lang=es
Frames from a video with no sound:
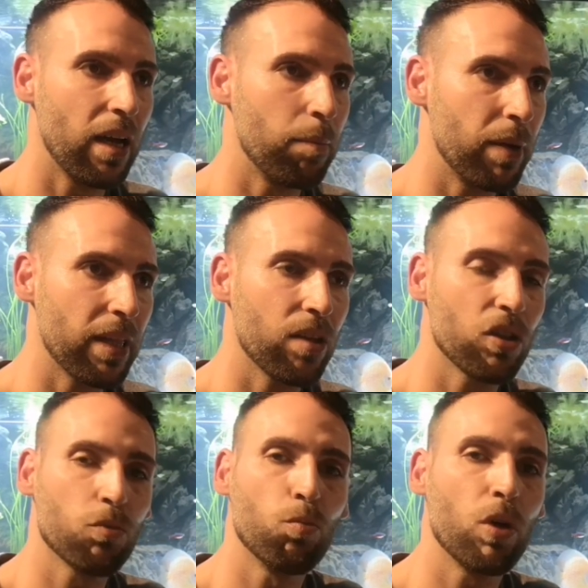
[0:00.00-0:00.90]
el
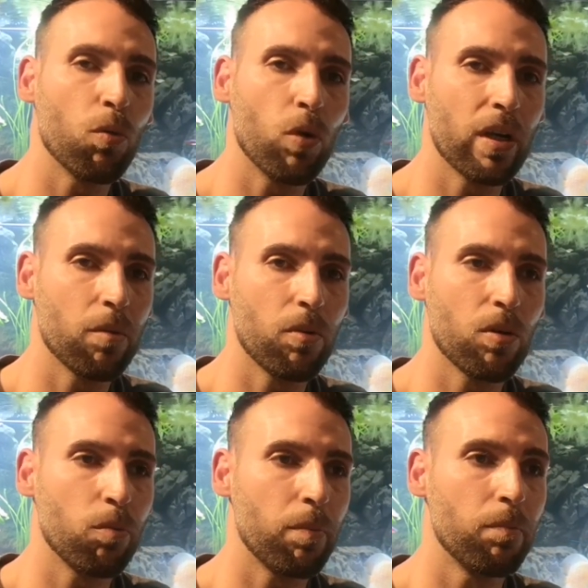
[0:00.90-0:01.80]
precio es muy bueno
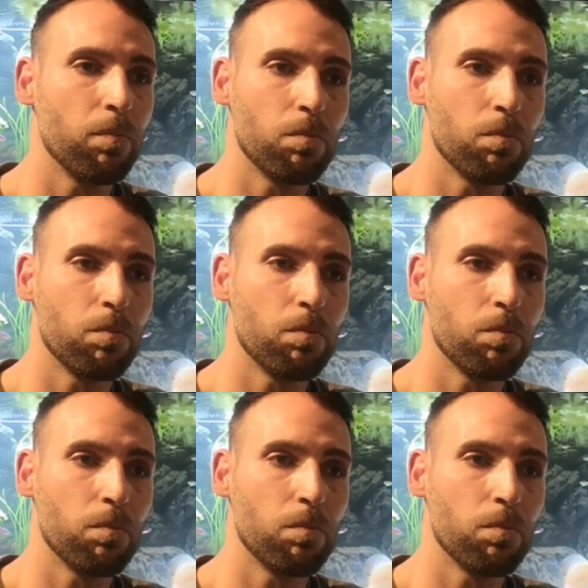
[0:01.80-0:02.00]
por un